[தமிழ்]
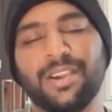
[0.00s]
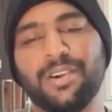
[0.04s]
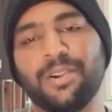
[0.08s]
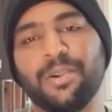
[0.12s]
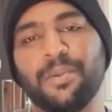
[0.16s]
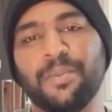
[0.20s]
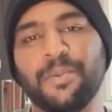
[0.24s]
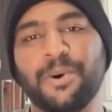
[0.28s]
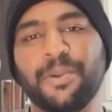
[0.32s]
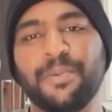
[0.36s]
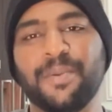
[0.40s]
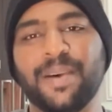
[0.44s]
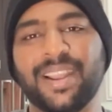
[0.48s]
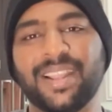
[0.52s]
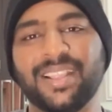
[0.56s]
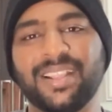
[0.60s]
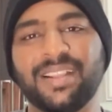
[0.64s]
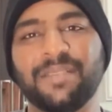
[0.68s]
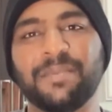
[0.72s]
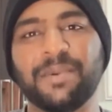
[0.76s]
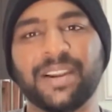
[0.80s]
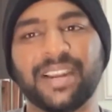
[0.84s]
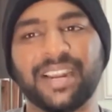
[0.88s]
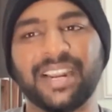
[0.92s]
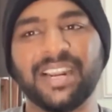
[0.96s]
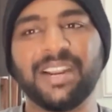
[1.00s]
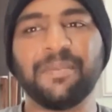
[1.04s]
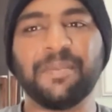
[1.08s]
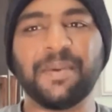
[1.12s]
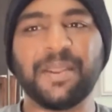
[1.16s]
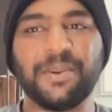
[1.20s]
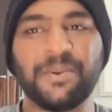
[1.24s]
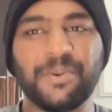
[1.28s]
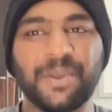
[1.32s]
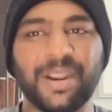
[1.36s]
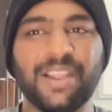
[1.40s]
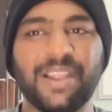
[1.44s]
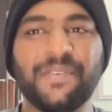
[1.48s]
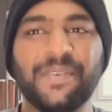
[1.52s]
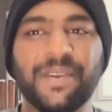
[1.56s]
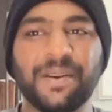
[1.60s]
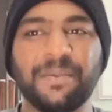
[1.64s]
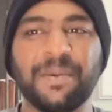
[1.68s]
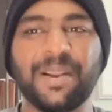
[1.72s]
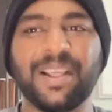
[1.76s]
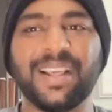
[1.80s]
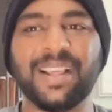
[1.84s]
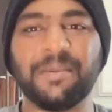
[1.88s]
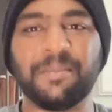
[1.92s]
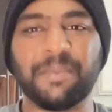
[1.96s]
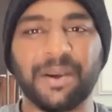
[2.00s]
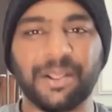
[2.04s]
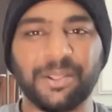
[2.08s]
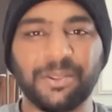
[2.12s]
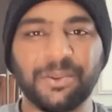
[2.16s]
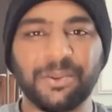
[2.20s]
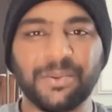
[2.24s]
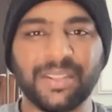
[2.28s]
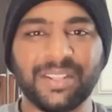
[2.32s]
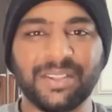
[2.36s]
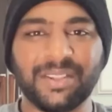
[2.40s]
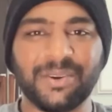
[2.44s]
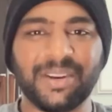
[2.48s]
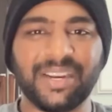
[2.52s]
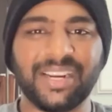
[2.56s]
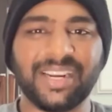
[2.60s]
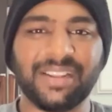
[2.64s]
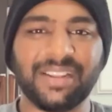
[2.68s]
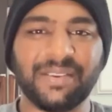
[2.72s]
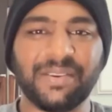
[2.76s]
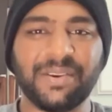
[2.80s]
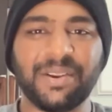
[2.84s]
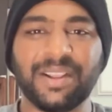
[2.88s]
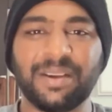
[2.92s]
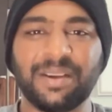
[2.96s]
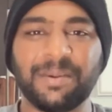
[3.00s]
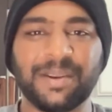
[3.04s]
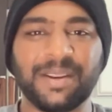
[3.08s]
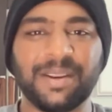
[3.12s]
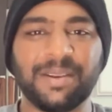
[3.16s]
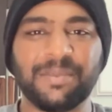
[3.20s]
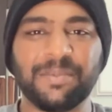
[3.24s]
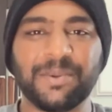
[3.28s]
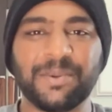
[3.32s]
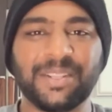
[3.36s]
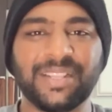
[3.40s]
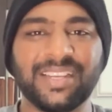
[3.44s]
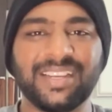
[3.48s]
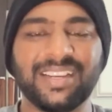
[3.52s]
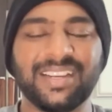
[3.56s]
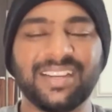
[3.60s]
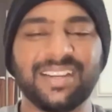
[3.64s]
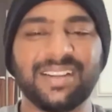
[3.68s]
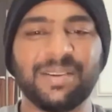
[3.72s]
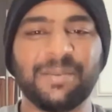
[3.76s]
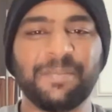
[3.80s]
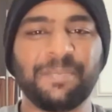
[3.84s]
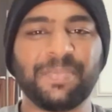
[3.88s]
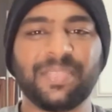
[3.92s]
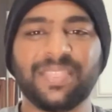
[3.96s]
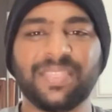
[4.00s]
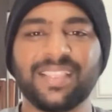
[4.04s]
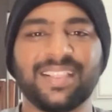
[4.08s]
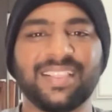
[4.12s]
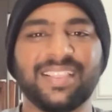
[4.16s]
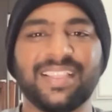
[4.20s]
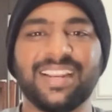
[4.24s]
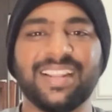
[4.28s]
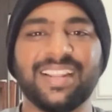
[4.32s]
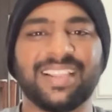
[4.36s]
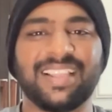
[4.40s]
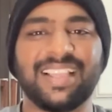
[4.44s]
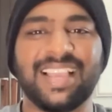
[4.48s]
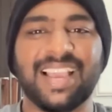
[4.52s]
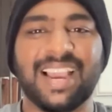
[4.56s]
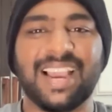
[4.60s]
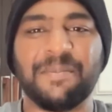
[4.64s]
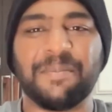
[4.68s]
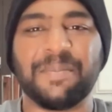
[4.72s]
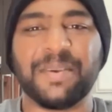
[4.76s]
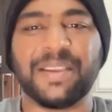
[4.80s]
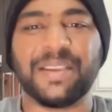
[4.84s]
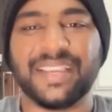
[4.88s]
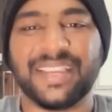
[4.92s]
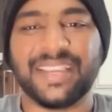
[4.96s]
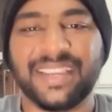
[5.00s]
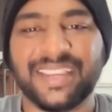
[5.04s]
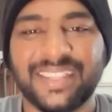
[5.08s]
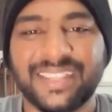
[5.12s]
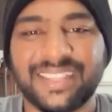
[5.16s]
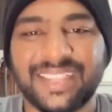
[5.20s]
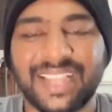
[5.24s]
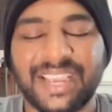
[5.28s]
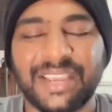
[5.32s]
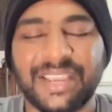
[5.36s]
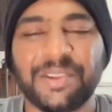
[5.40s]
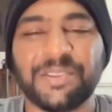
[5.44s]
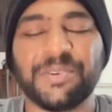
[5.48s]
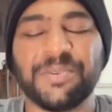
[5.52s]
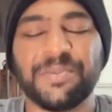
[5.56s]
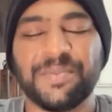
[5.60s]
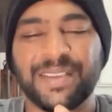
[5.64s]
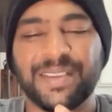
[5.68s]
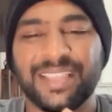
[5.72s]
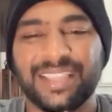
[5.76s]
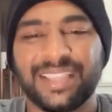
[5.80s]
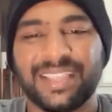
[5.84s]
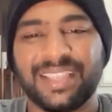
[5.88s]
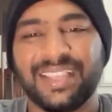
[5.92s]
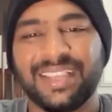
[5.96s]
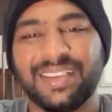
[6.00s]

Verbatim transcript: ரொம்ப ஒரு மாதிரி இருந்தது பட் ரெண்டு பேரும் ஒரே ஃபேம்ல இப்போ அதுவும் வந்து ஒரு இன்டர்வியூல அப்படின்னும் போது சீரியஸ்லி ஹாப்பி தேங்க்யூ சோ மச்